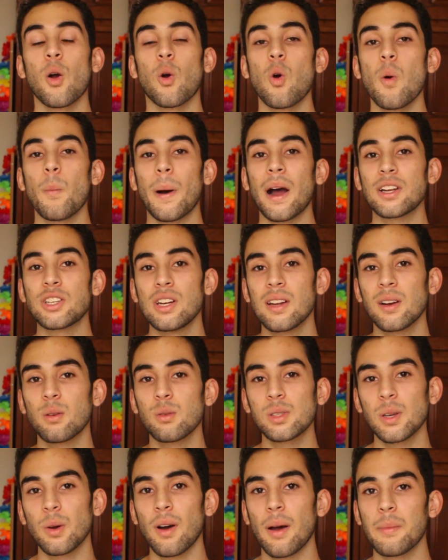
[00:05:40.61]
Compartilha
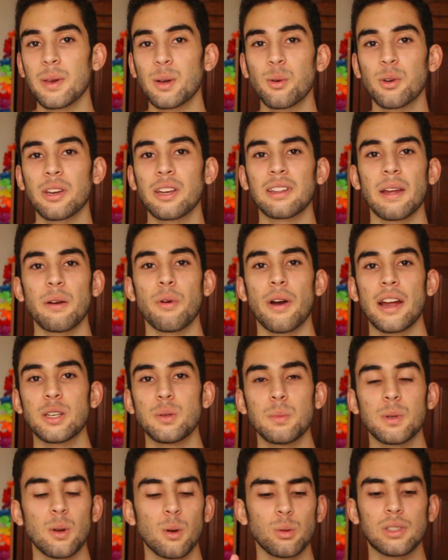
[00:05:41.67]
com seu amigo que tem um
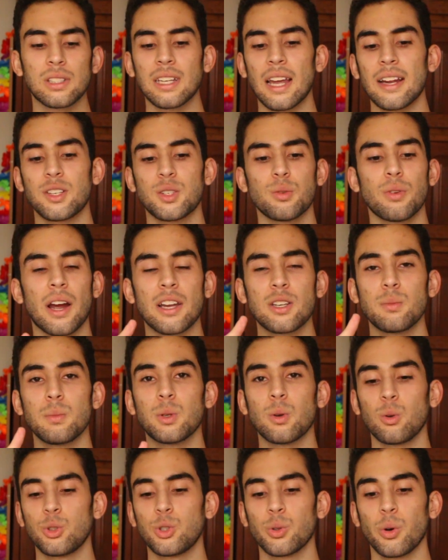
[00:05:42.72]
Redmi Note 7, um Redmi
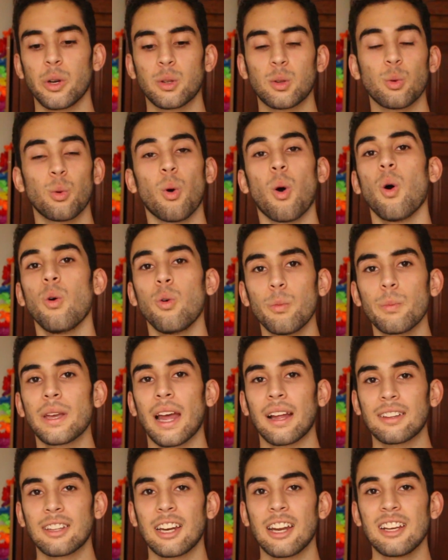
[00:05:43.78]
Note 8 ou um Mi
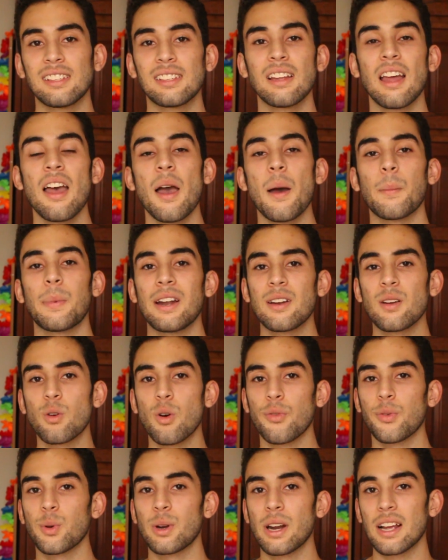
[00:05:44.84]
A3 para ele
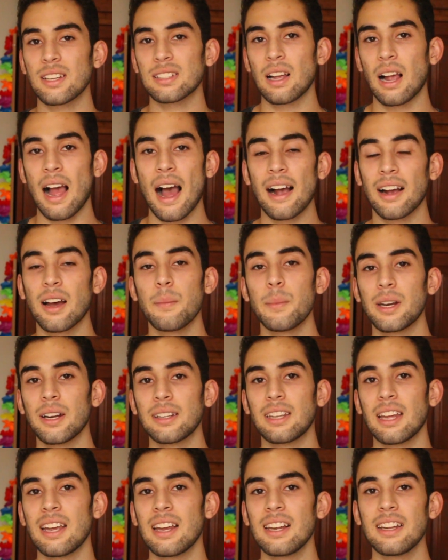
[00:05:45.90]
configurar a câmera
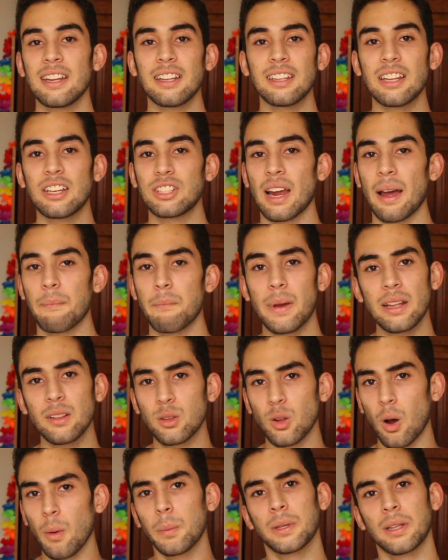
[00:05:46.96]
dele e deixar bem
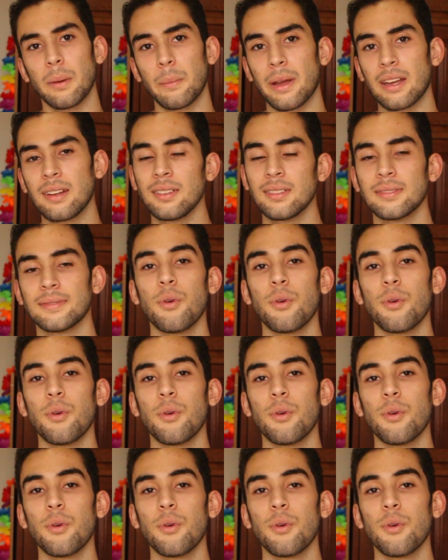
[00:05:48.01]
top também.